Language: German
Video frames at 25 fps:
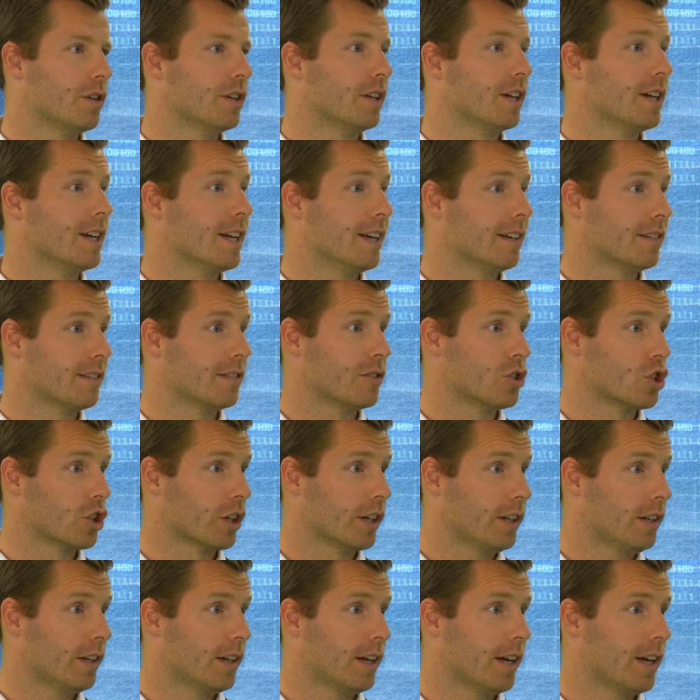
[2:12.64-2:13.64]
mhm. wollen, den nächsten
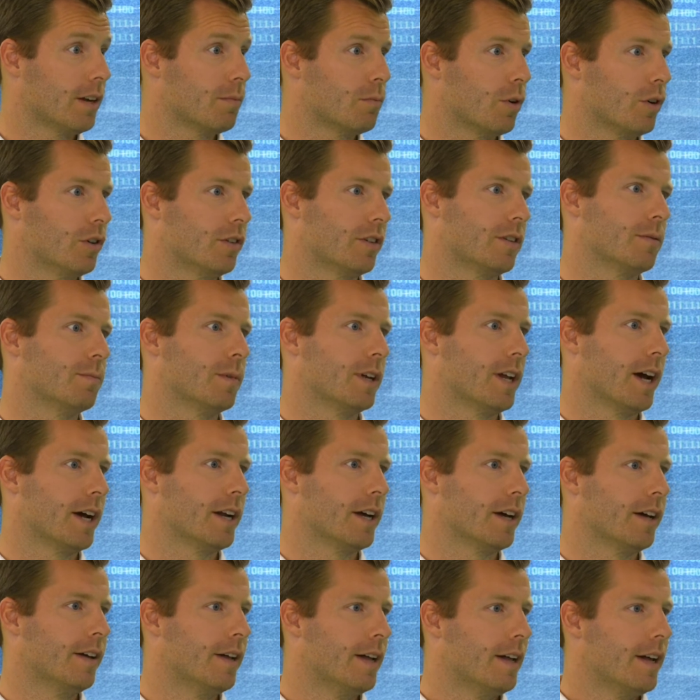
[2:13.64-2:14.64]
Schritt gehen mhm. möchten mit
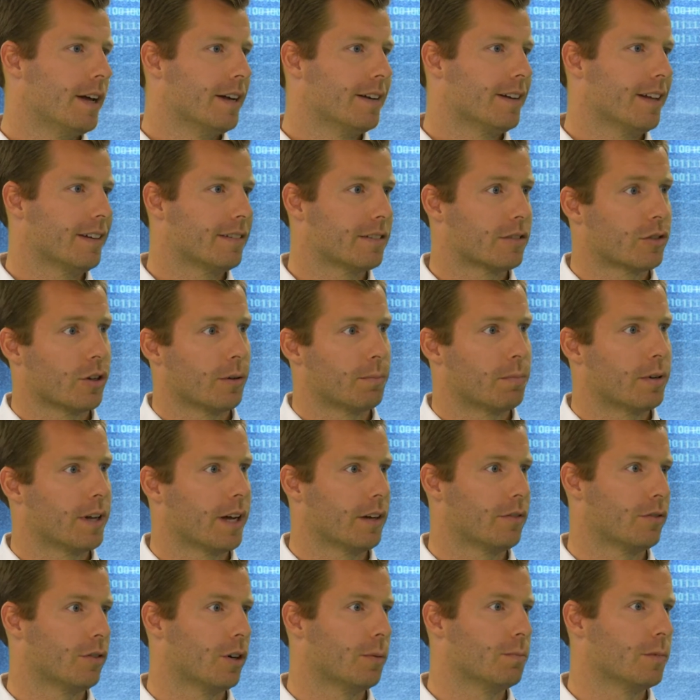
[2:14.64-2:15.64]
einer
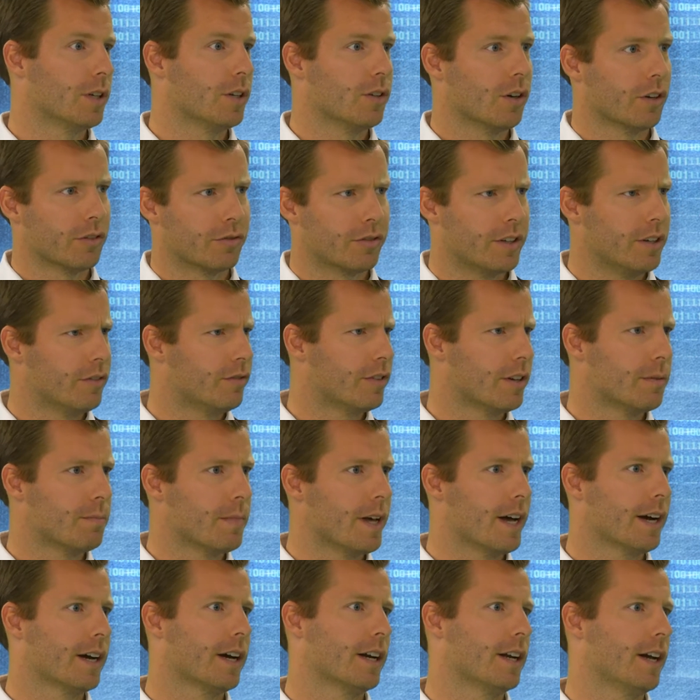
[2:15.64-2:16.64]
Desktop-Plattform, die noch viel, viel
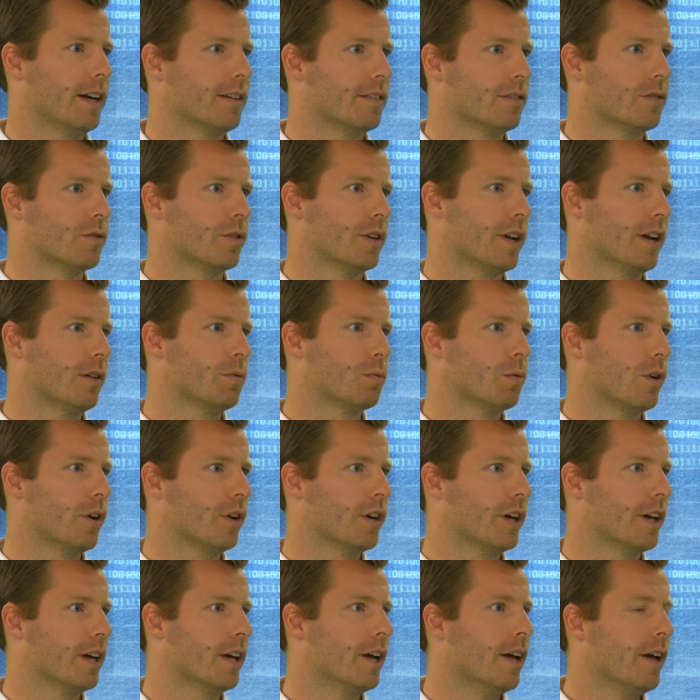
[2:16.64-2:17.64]
mehr kann als nur
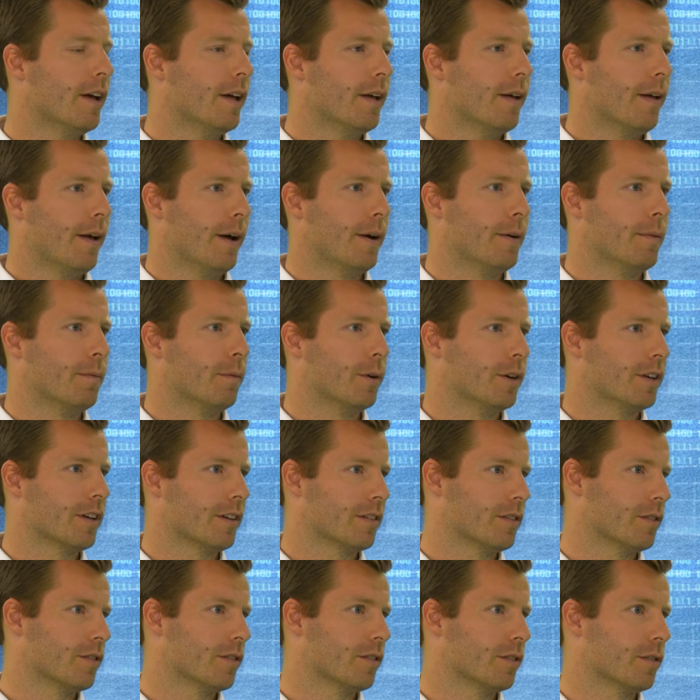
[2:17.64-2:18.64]
Networking. Ähm, und
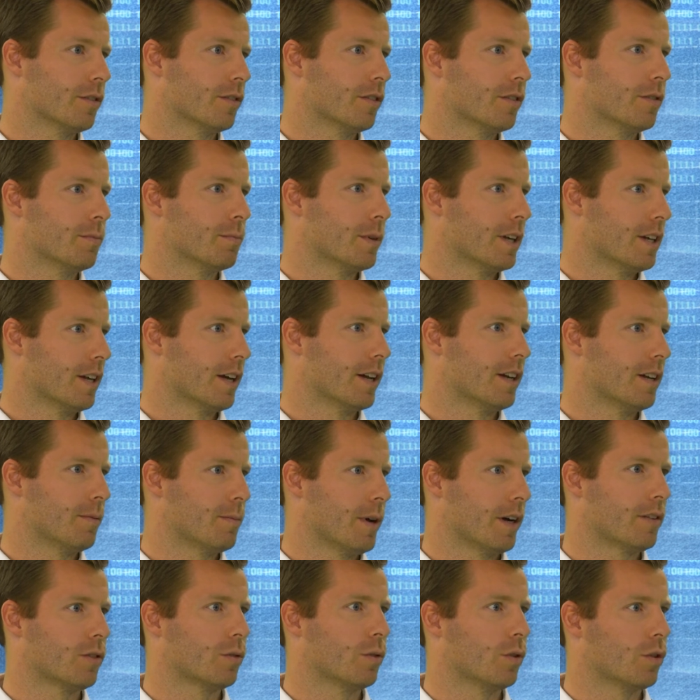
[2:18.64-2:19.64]
das ist uns mit der die
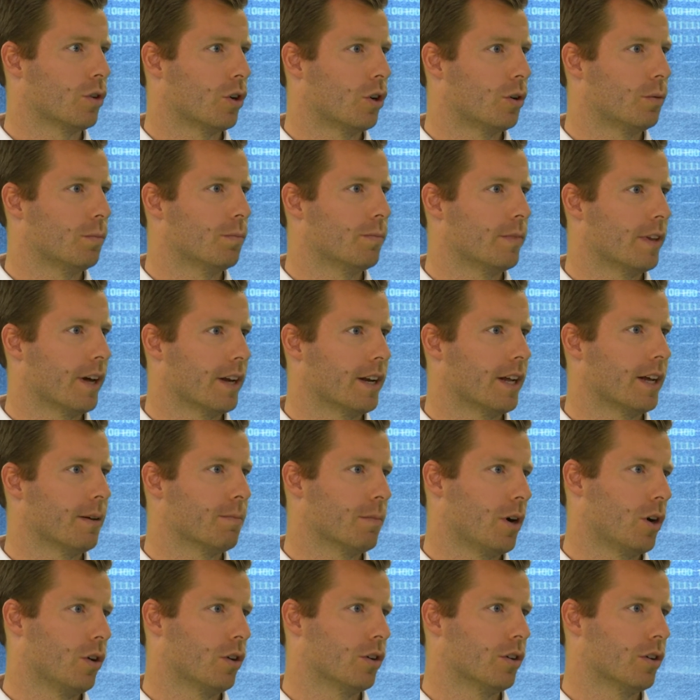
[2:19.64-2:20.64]
Mexico at Home dann
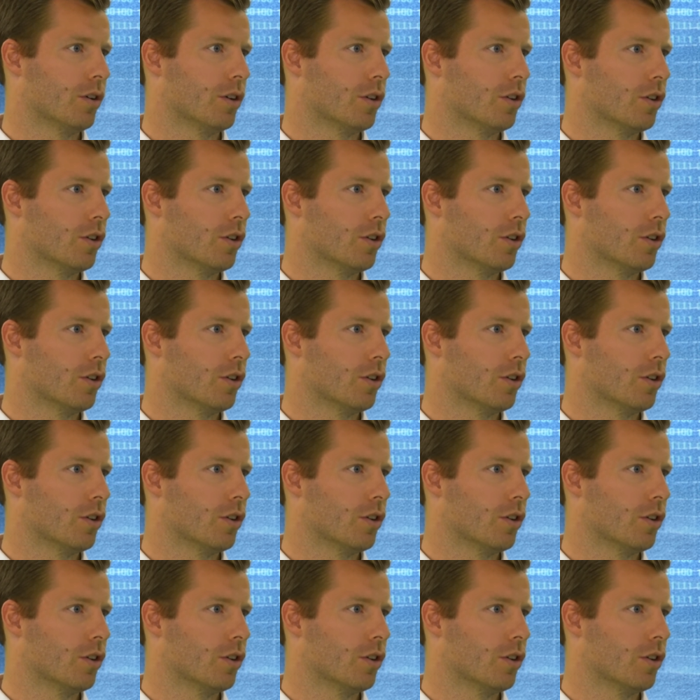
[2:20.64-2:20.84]
eben auch